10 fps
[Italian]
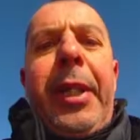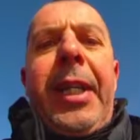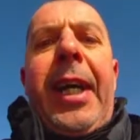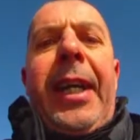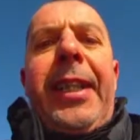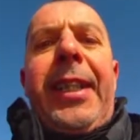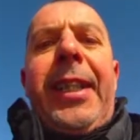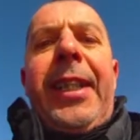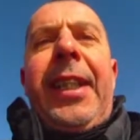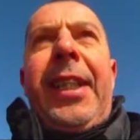Viglia,
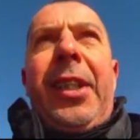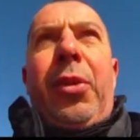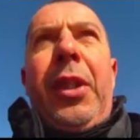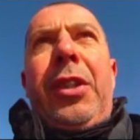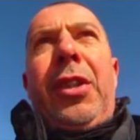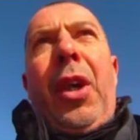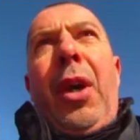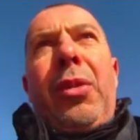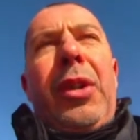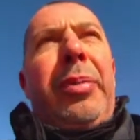e questo
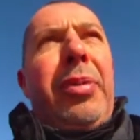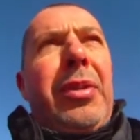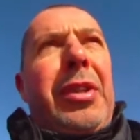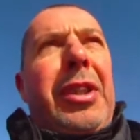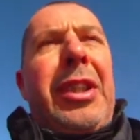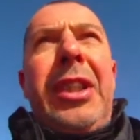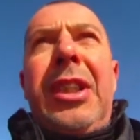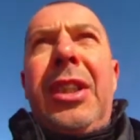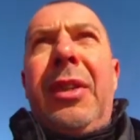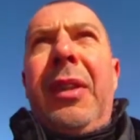è uno dei
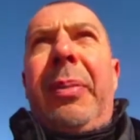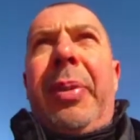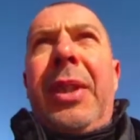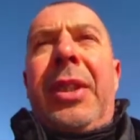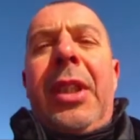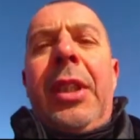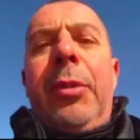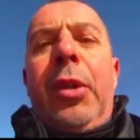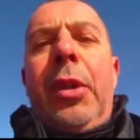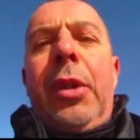posti dove
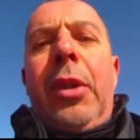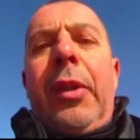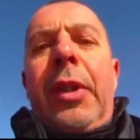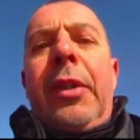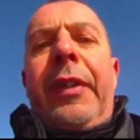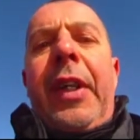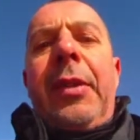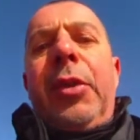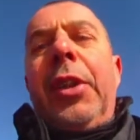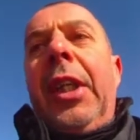passeremo quando
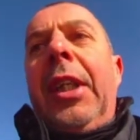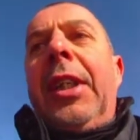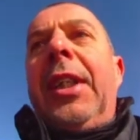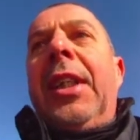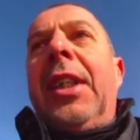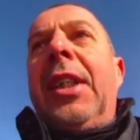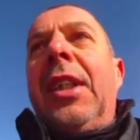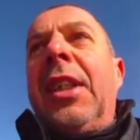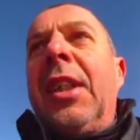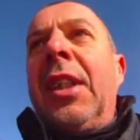faremo il
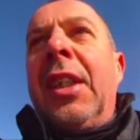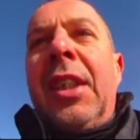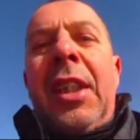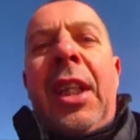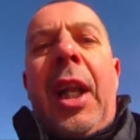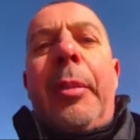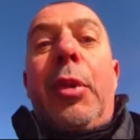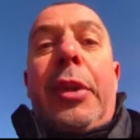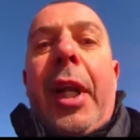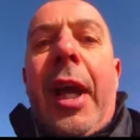eh,
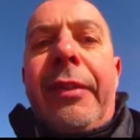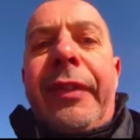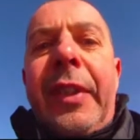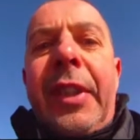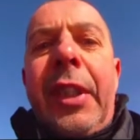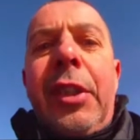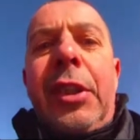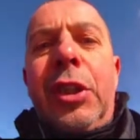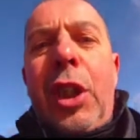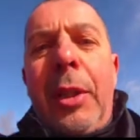Lambro Treffen. Io
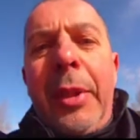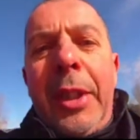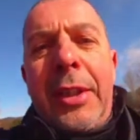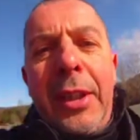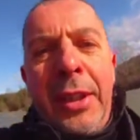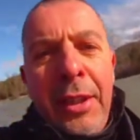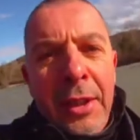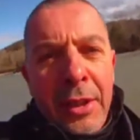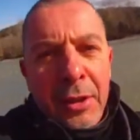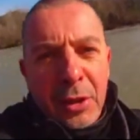sinceramente
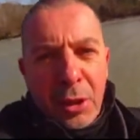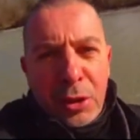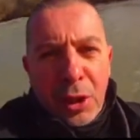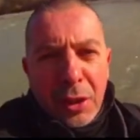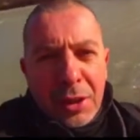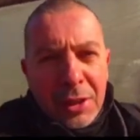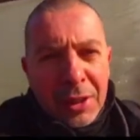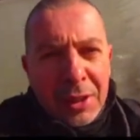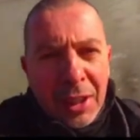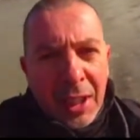non lo so se
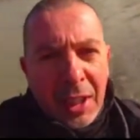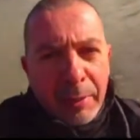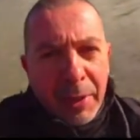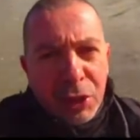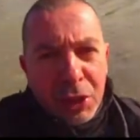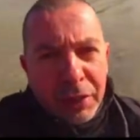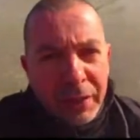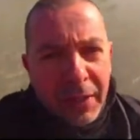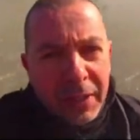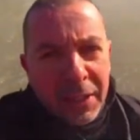ti sarai capace di
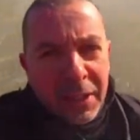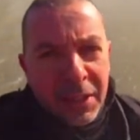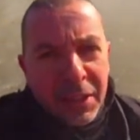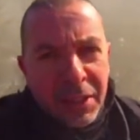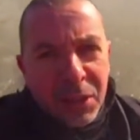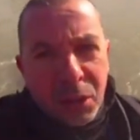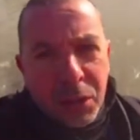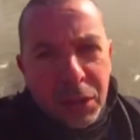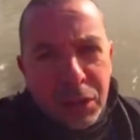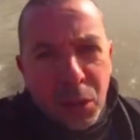fare
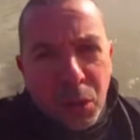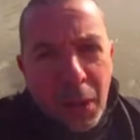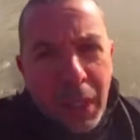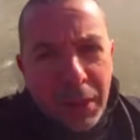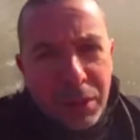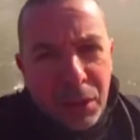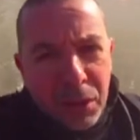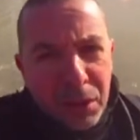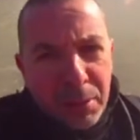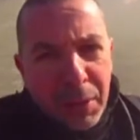questo
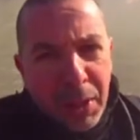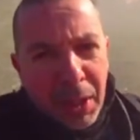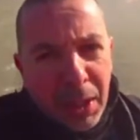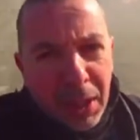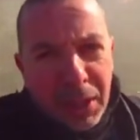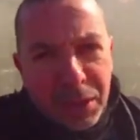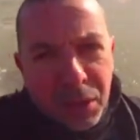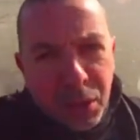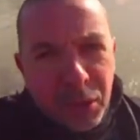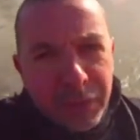guado, ma
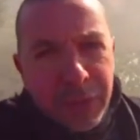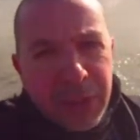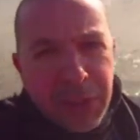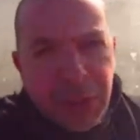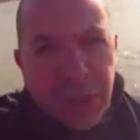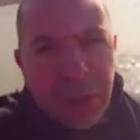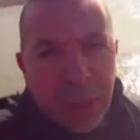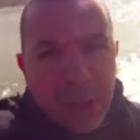sono convinto